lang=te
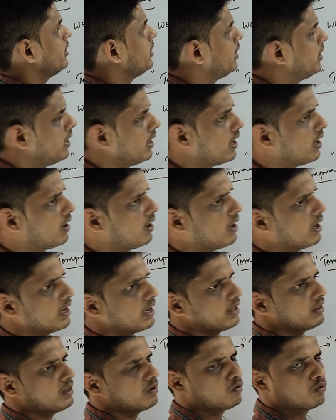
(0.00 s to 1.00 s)
ఇండియా
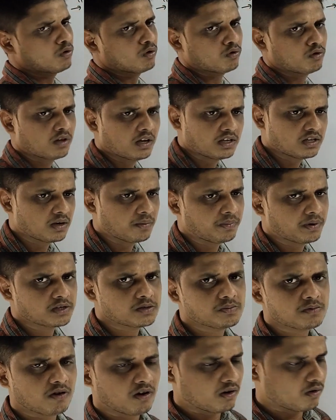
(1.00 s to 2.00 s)
అనేది ఉంటుంది అని చెప్పేసి
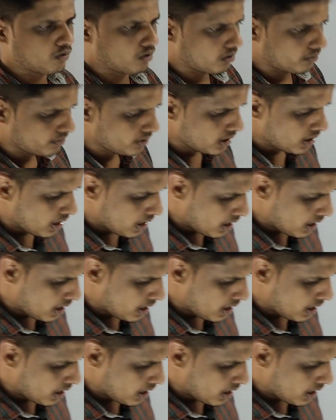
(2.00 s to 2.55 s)
మనం అనుకున్నాం